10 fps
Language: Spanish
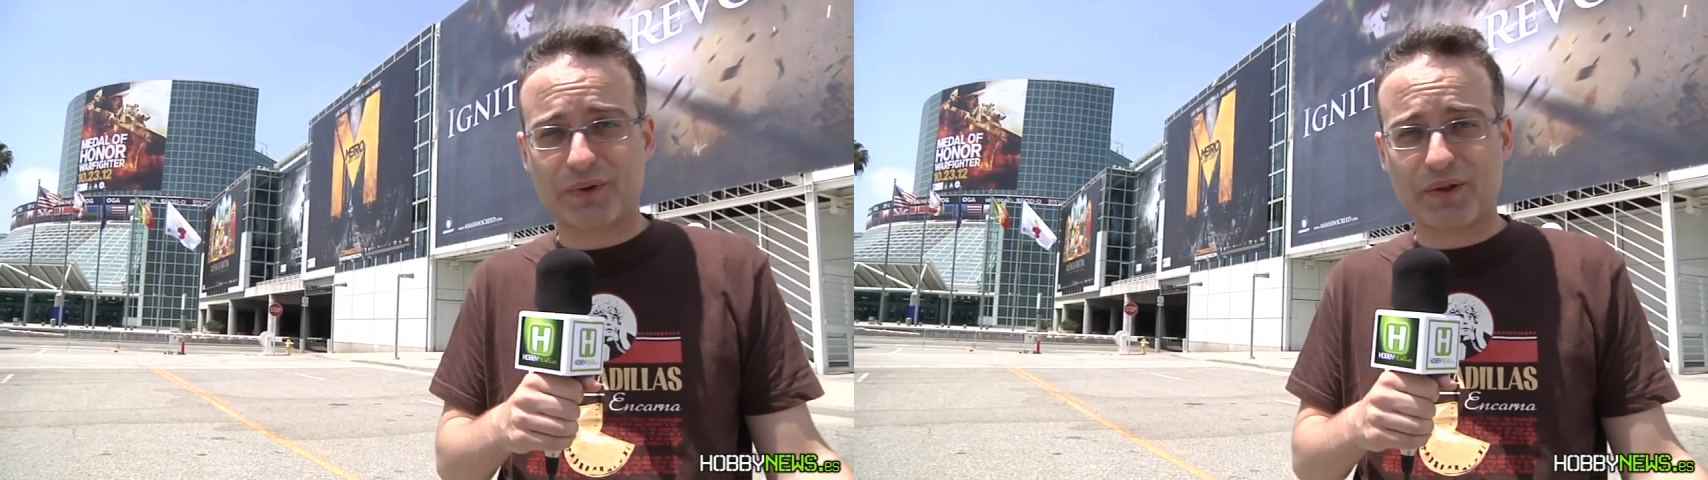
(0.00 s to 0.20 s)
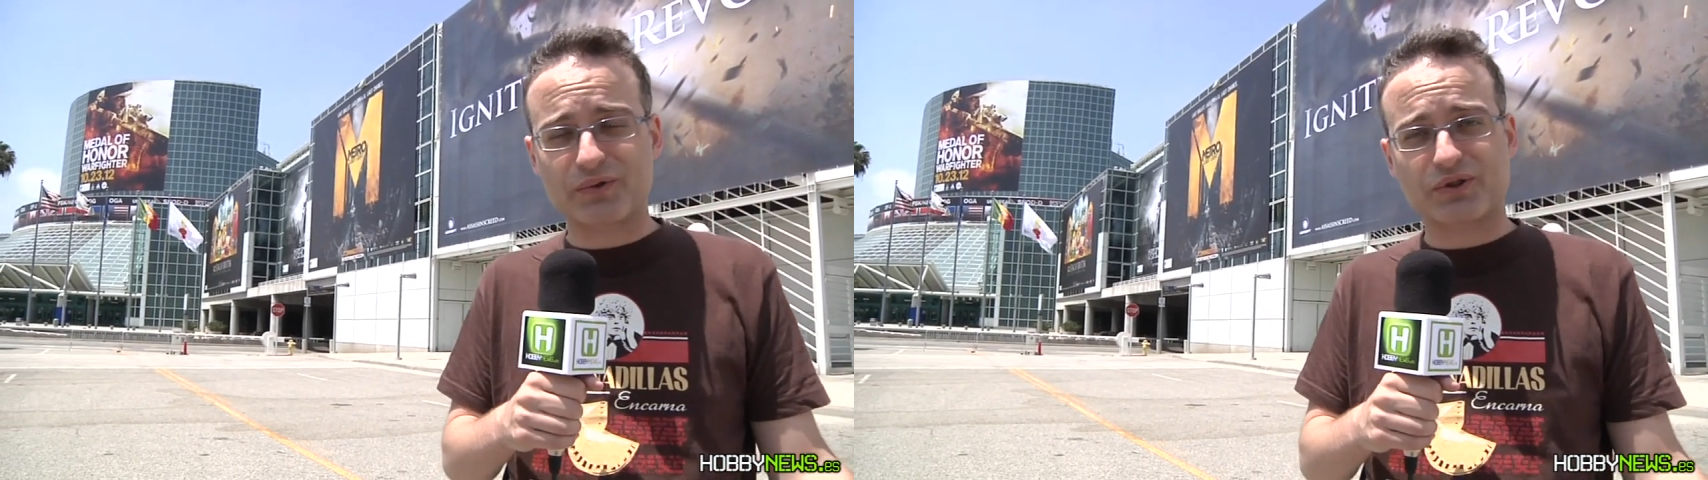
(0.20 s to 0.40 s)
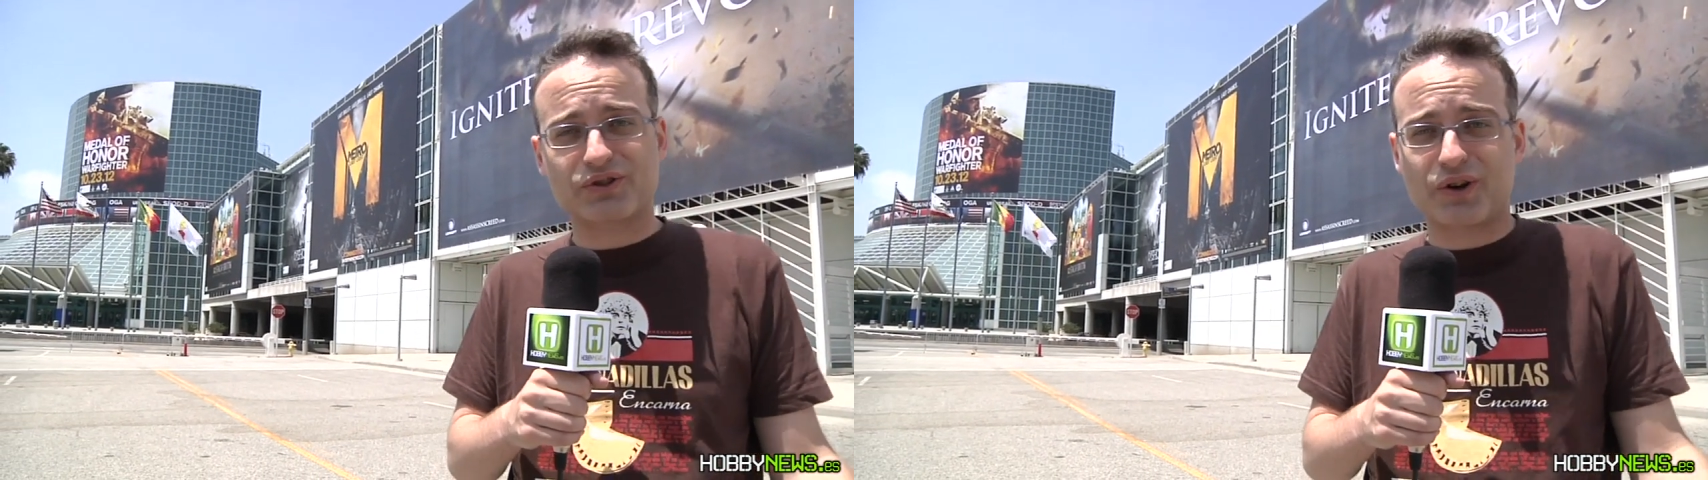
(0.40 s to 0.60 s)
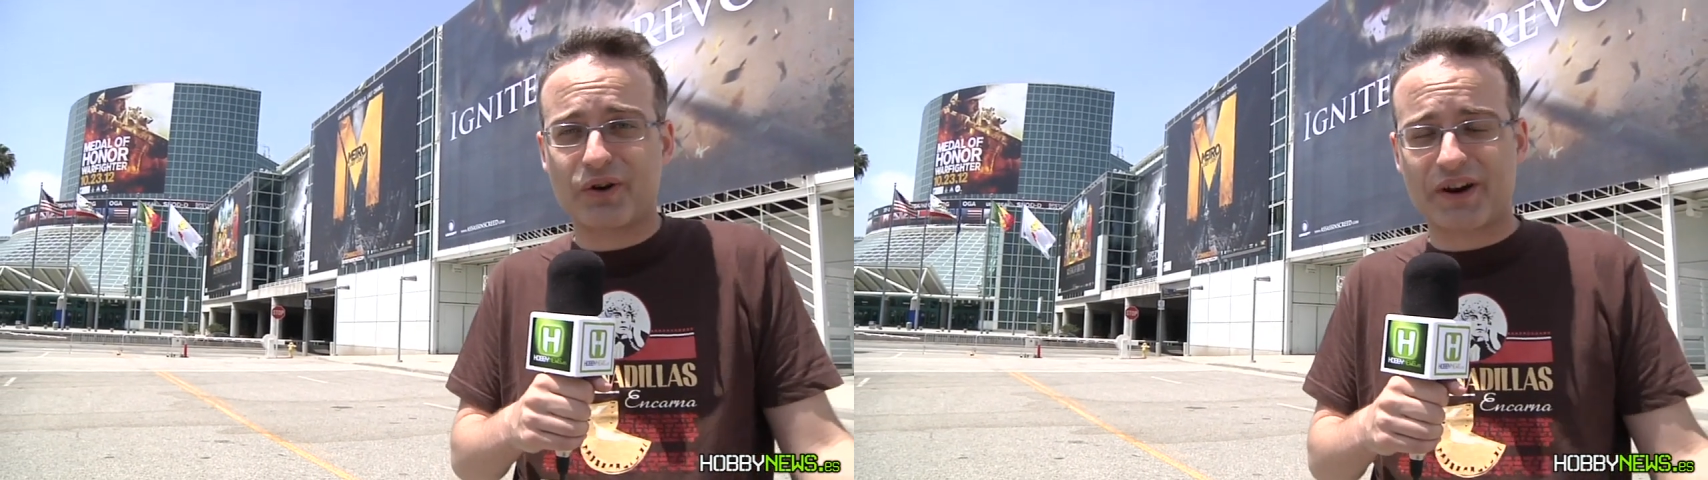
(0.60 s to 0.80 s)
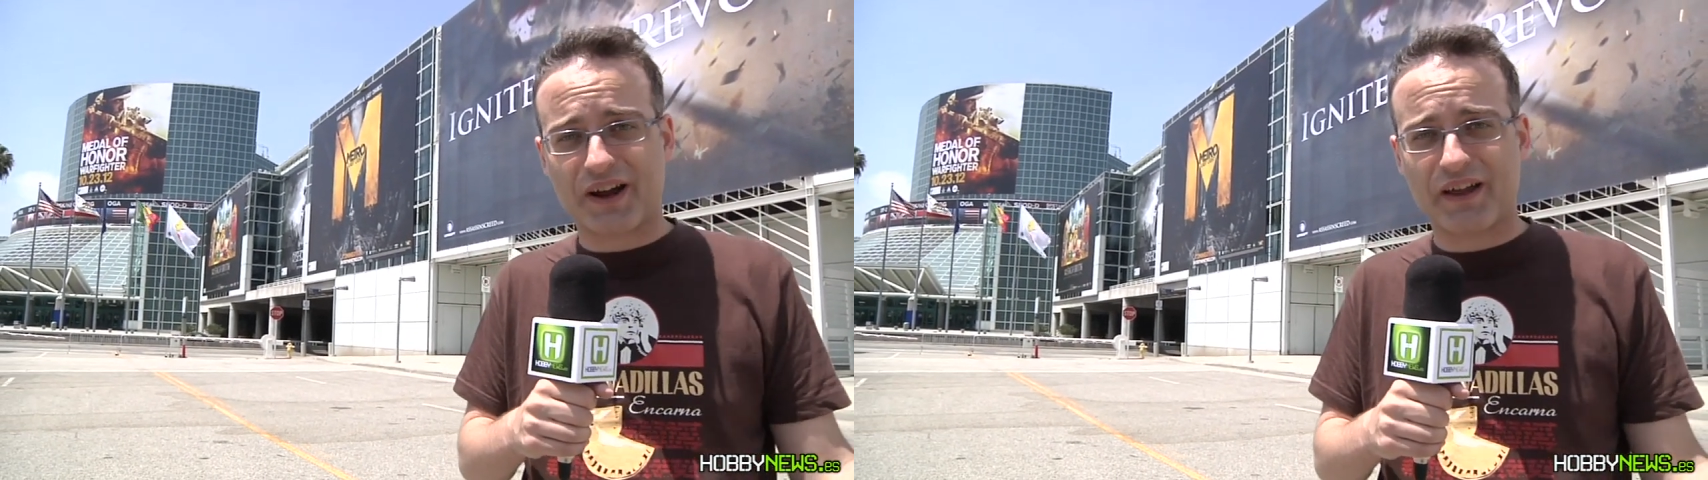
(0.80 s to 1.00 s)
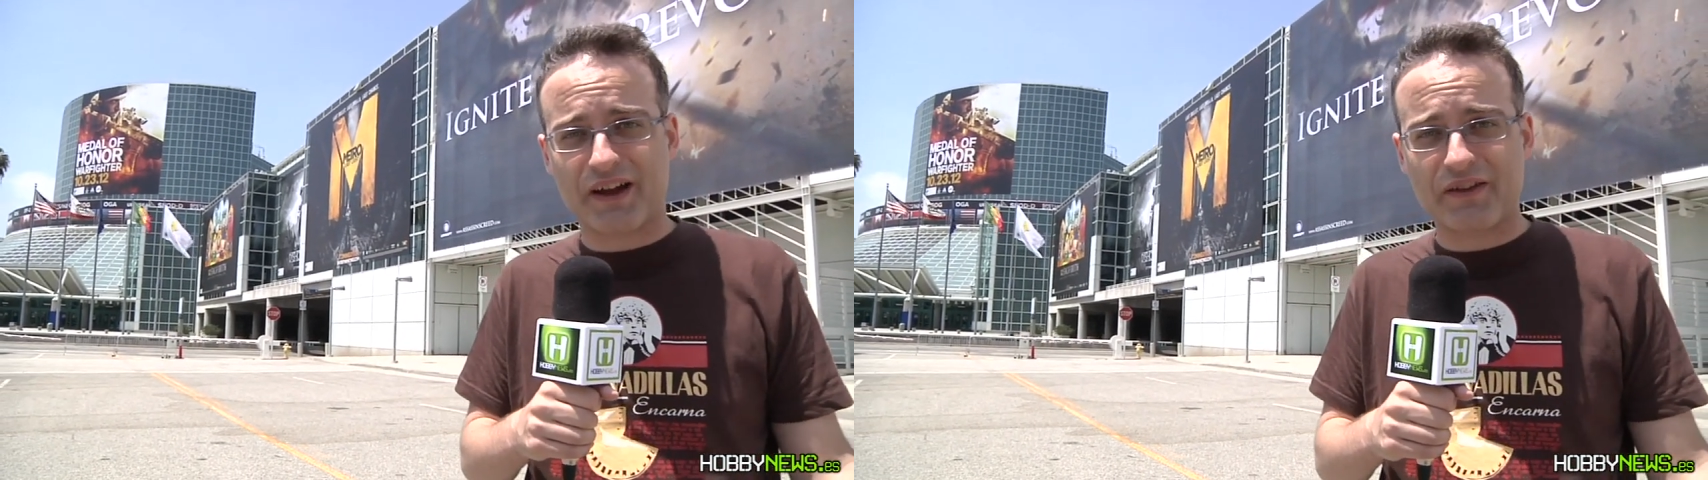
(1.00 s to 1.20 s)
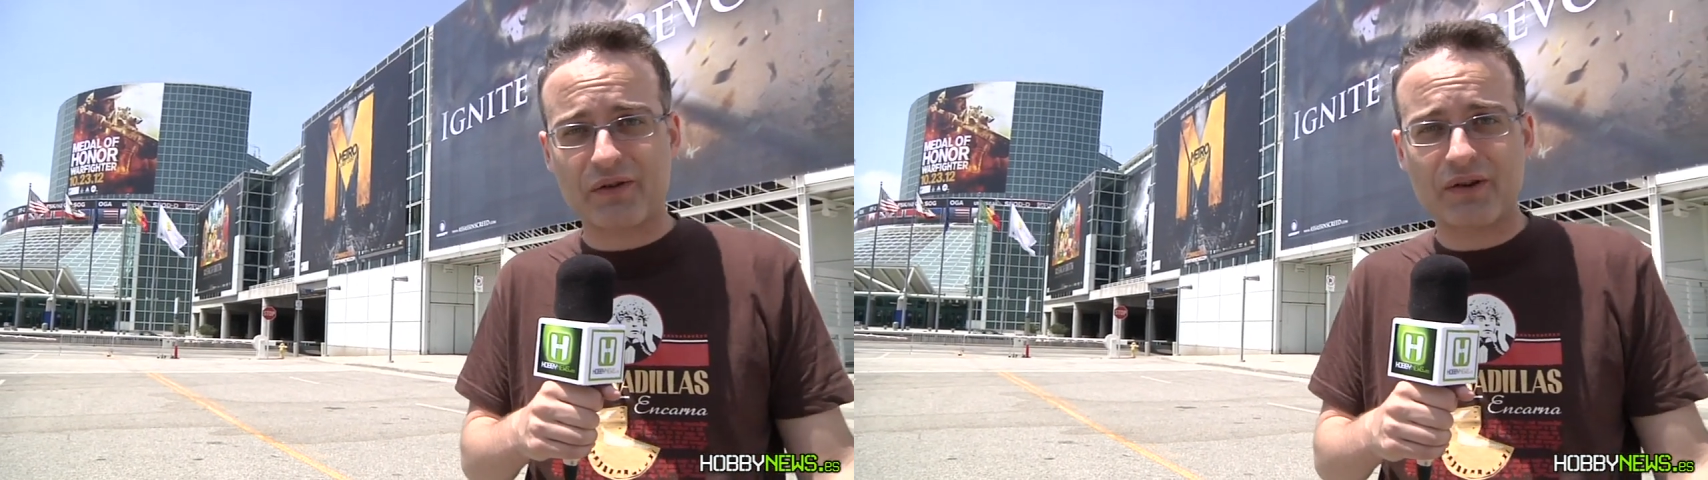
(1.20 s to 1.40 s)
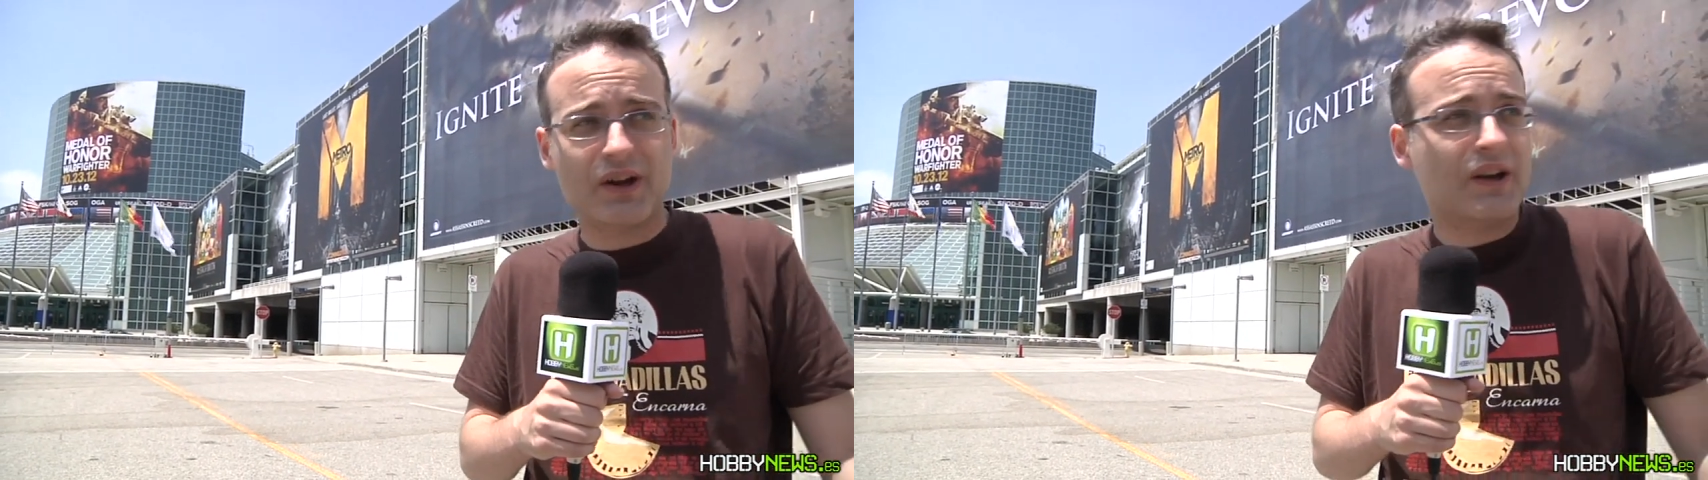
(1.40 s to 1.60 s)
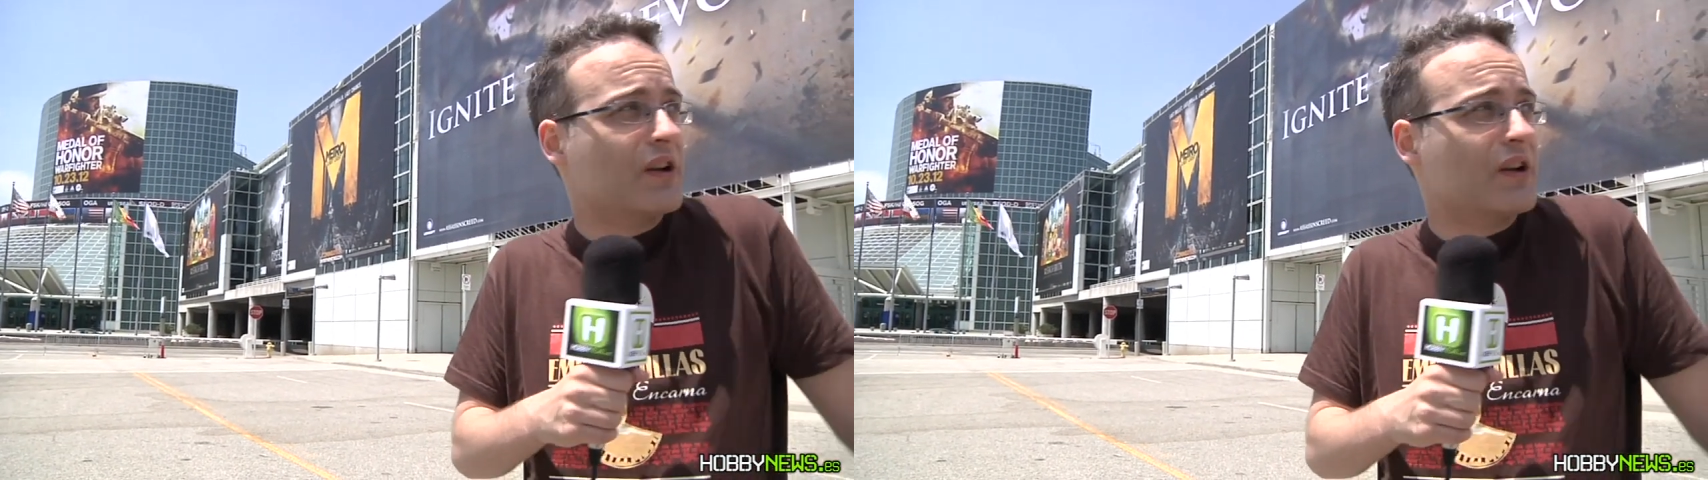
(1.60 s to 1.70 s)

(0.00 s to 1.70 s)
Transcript: productos lo logran cada año.